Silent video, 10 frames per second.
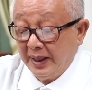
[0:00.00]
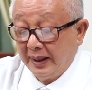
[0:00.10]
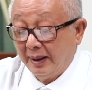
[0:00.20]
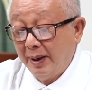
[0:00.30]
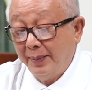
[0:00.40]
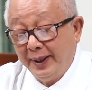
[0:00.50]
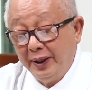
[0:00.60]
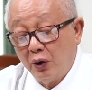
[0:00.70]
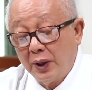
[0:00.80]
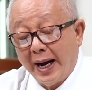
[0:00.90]
กำลังเป็นที่
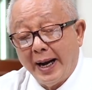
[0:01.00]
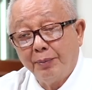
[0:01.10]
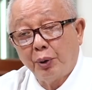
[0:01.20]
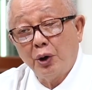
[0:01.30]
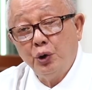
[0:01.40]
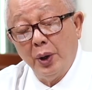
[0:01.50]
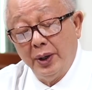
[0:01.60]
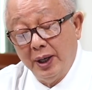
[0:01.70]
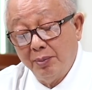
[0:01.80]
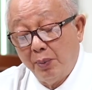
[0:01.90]
ต้องการเพราะช่วย
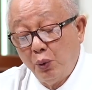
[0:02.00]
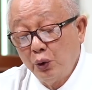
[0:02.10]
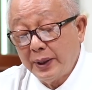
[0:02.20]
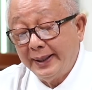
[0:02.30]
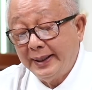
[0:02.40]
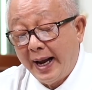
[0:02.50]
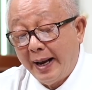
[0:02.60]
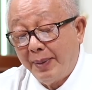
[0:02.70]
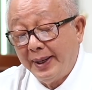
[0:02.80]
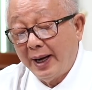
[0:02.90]
เรื่องบำรุงสายตา
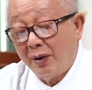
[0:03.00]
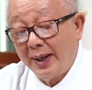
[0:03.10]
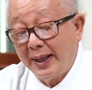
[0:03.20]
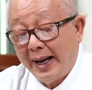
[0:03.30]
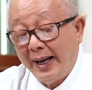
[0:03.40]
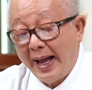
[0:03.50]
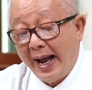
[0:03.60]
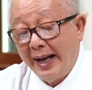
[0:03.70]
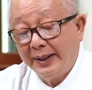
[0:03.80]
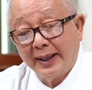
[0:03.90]
บรรเทาอาการล้า
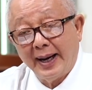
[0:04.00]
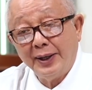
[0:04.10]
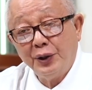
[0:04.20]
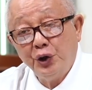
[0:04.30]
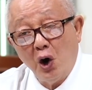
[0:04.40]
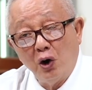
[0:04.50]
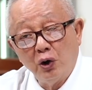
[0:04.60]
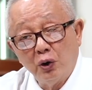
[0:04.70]
จากการจ้อง